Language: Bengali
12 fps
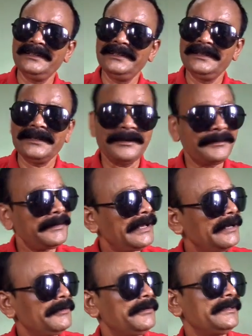যা
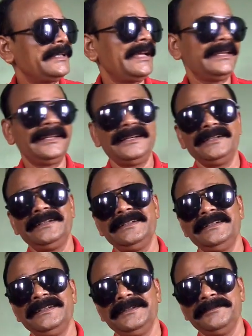ভাবা যায় না
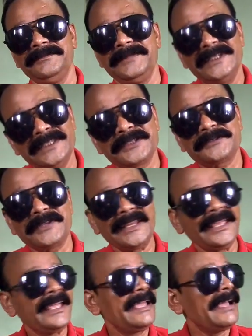বিশেষ
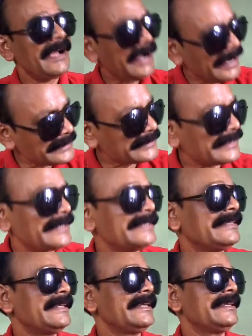করে আজকের
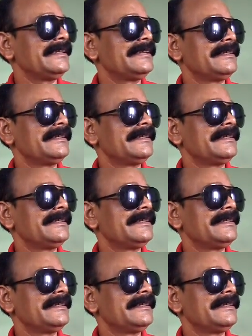দিনে